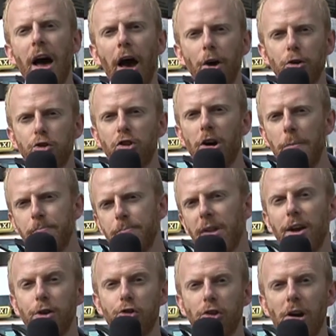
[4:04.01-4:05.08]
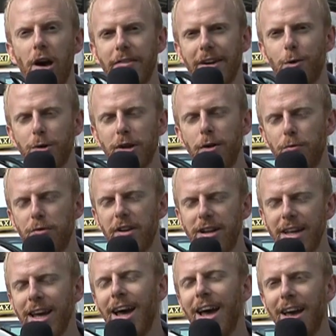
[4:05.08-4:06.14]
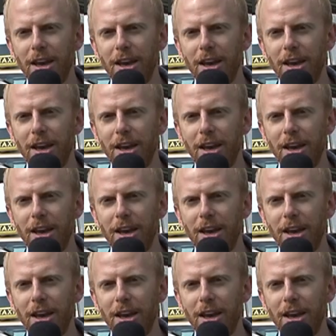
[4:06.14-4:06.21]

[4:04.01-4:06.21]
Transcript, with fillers: un chat un chat avec lequel vous allez